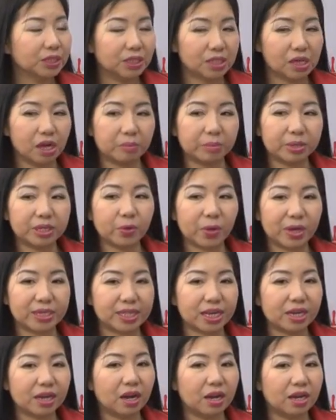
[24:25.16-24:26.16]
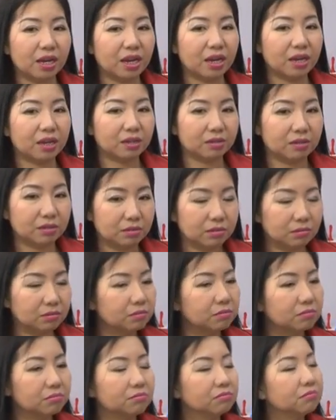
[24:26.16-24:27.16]
họ mới quay sang hỏi là
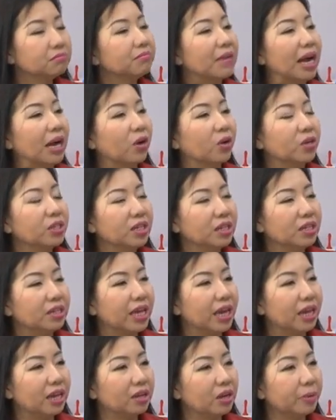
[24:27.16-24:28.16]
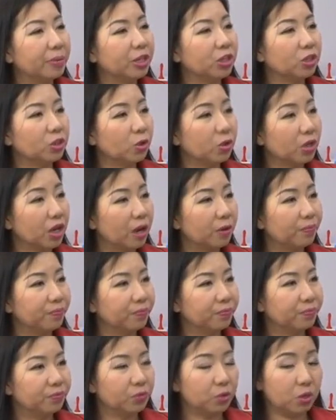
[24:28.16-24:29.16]
bà có gì để góp ý cho tôi không
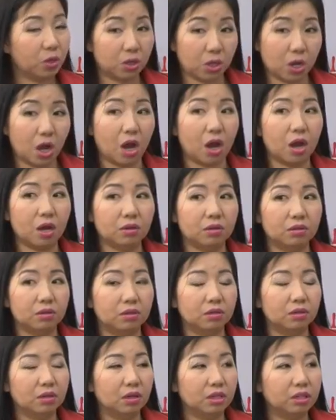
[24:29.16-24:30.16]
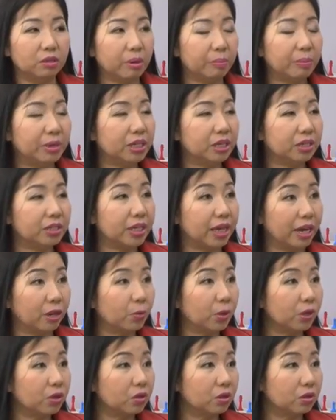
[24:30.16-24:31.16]
tôi nói có nhưng mà bây giờ trễ
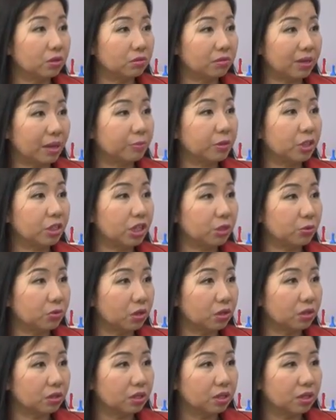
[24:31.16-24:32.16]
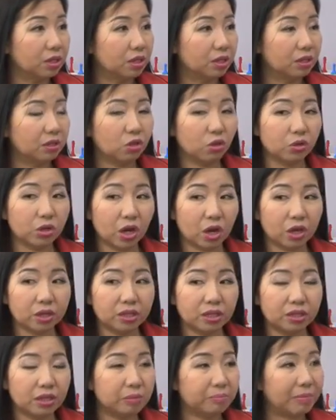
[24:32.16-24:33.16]
quá rồi 5 giờ chiều rồi tôi nói
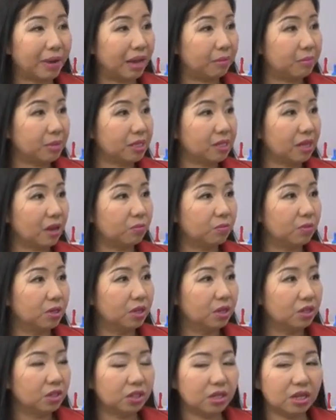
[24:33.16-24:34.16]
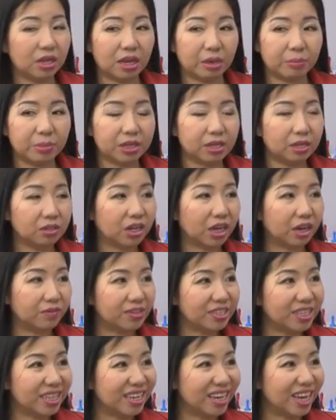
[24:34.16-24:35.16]
thì đến mai mới xong cho nên là bây giờ đưa cả
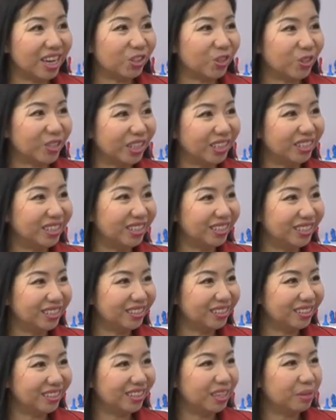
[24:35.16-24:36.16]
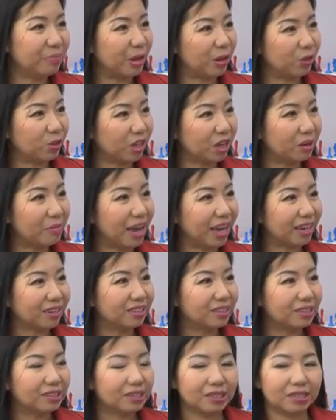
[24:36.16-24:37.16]
visit đây tôi sẽ gửi email cho các bạn
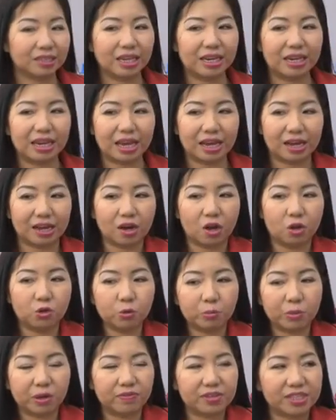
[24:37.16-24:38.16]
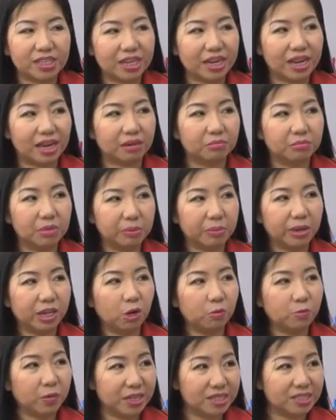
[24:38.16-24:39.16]
thì là họ rút cả visit ra mười mấy
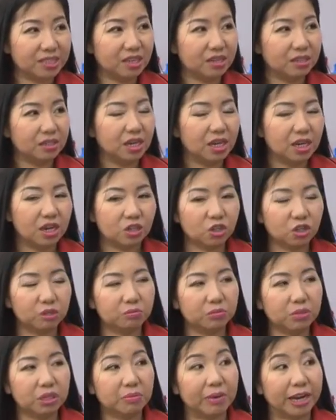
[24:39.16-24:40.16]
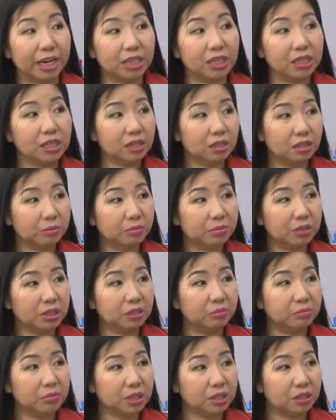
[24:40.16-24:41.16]
ông kỹ sư rồi 17
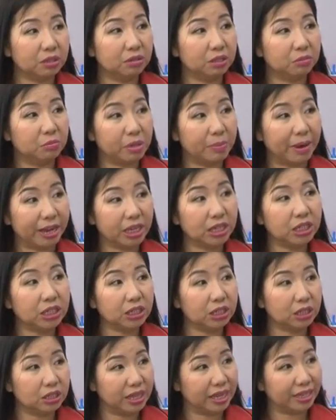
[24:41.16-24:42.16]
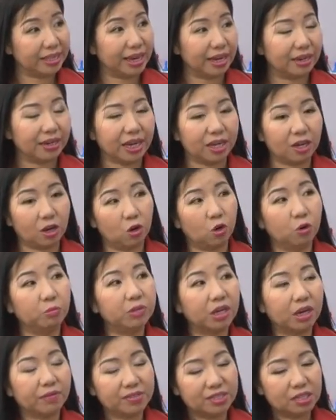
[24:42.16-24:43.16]
10 10 17 người da trắng này họ cũng
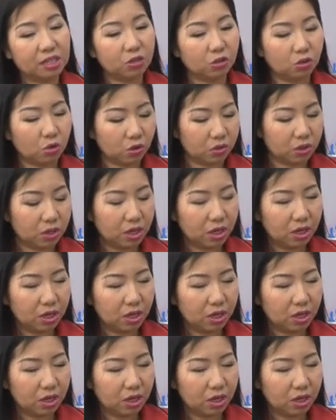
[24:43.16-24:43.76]
đưa visit cho tôi